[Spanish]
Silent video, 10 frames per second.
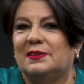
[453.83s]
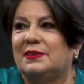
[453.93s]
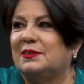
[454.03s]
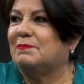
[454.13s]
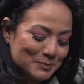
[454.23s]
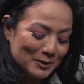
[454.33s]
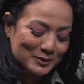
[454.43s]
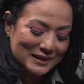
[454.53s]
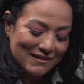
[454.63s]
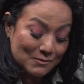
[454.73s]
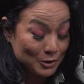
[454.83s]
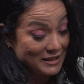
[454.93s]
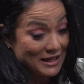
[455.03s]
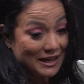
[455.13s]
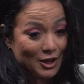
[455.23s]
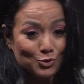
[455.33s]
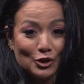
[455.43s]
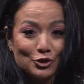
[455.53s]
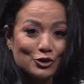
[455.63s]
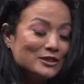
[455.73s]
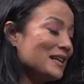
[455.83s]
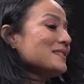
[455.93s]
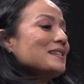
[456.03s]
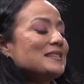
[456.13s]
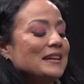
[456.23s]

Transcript: Bueno, les preguntaba, les agradezco a los dos las,